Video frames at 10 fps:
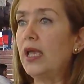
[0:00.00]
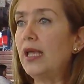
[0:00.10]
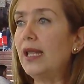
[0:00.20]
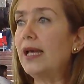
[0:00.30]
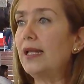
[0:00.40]

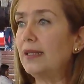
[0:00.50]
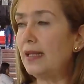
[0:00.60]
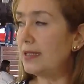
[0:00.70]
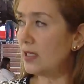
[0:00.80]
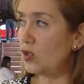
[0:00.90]
en la
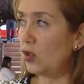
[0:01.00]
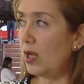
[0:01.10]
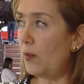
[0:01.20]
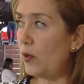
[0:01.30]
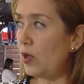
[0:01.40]
caracterización
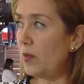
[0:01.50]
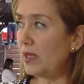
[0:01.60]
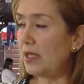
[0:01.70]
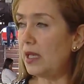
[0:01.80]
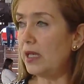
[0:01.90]
de la
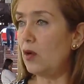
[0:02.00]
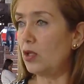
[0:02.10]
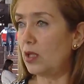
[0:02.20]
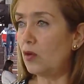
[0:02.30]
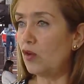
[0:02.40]
problemática y
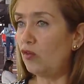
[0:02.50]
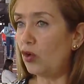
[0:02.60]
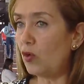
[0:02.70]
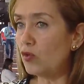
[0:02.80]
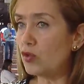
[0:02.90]
ahorita con
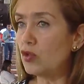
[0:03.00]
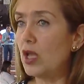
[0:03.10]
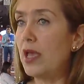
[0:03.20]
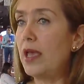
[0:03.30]
estos recursos